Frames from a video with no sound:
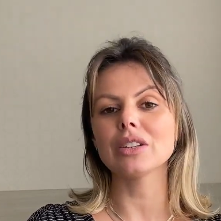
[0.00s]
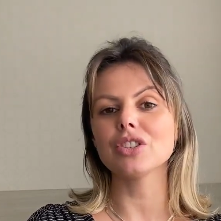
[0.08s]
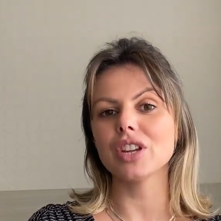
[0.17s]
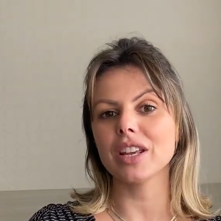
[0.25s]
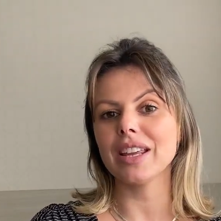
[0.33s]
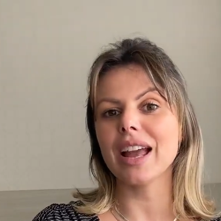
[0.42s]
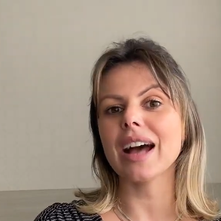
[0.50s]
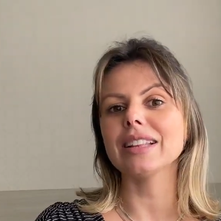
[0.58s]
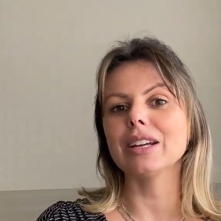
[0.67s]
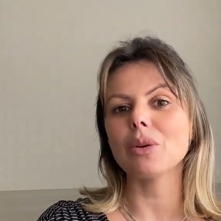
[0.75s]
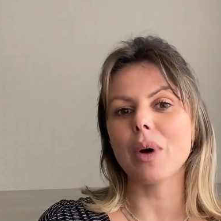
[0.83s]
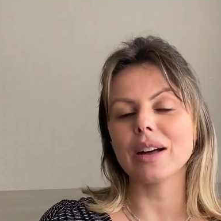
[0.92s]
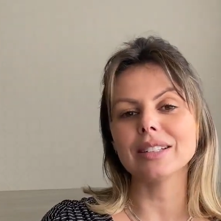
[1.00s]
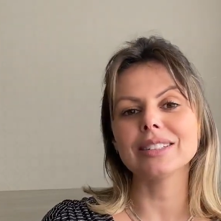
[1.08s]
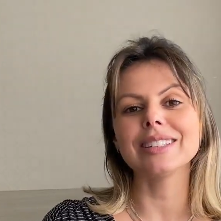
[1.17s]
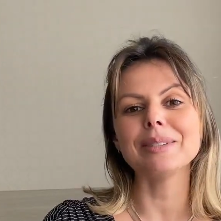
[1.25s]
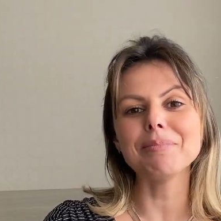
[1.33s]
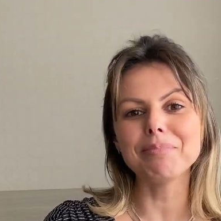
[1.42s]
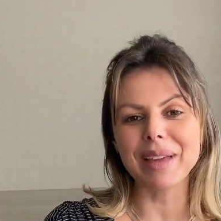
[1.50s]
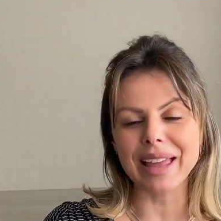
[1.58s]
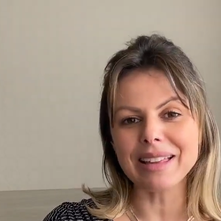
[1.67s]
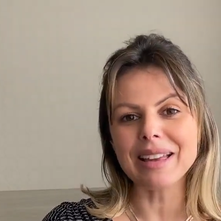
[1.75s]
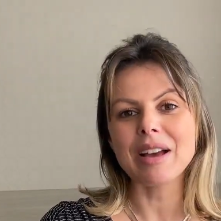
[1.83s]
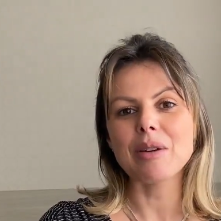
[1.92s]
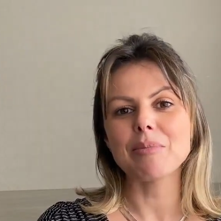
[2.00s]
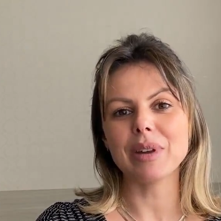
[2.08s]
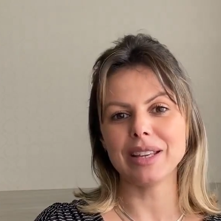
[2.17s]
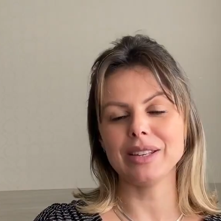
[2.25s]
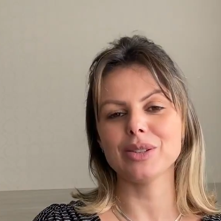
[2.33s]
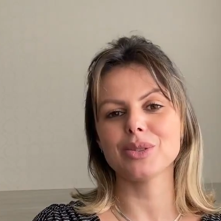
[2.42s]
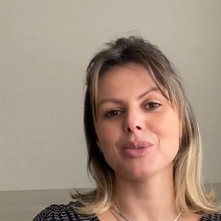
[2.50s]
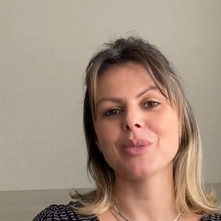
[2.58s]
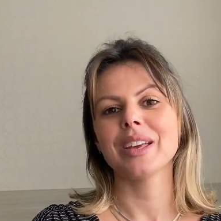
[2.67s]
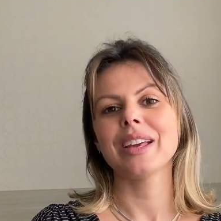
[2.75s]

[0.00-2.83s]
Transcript: lingerie adequada também para isso